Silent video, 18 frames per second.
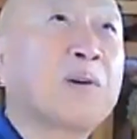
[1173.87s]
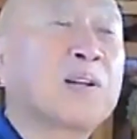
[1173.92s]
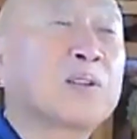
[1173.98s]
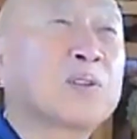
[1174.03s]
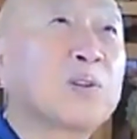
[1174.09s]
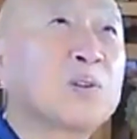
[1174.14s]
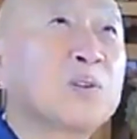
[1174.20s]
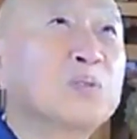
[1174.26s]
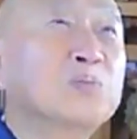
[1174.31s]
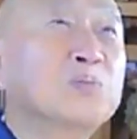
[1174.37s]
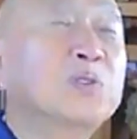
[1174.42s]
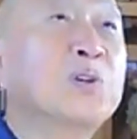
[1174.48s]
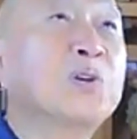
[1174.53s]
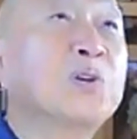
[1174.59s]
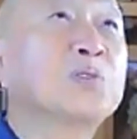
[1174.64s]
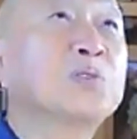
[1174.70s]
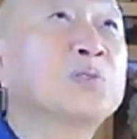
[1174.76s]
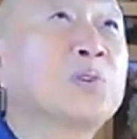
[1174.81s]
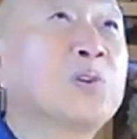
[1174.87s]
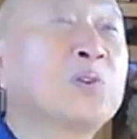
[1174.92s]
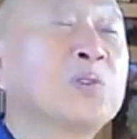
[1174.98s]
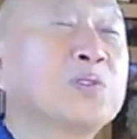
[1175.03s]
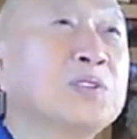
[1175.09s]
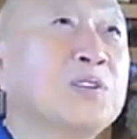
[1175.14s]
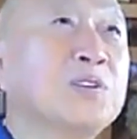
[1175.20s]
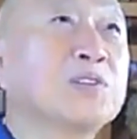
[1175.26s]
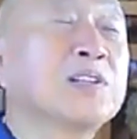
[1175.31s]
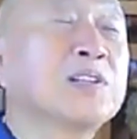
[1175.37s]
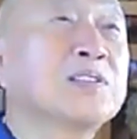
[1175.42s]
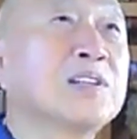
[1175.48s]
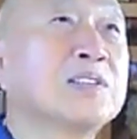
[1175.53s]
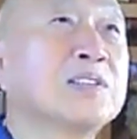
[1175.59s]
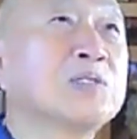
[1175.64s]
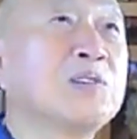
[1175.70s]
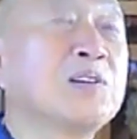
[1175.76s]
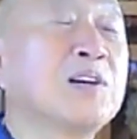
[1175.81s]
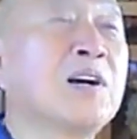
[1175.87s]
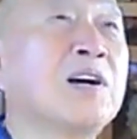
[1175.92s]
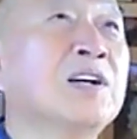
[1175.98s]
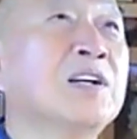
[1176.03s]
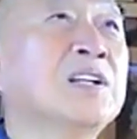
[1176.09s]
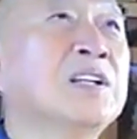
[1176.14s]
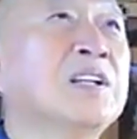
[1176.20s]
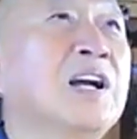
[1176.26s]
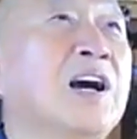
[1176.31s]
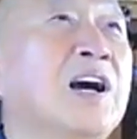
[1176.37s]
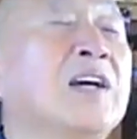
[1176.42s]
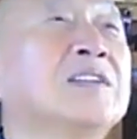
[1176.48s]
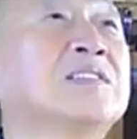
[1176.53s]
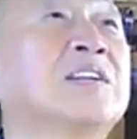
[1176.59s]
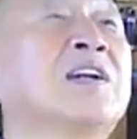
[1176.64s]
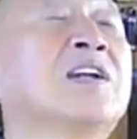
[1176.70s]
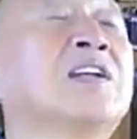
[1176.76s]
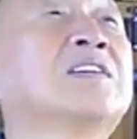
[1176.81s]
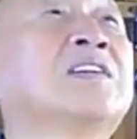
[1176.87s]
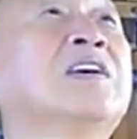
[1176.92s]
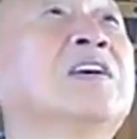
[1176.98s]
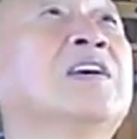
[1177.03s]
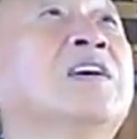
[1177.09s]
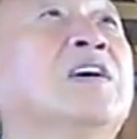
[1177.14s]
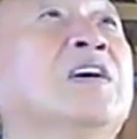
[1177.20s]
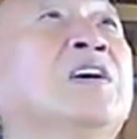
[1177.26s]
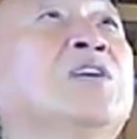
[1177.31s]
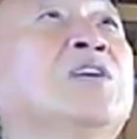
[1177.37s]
バという無料事項に私たちは愛されて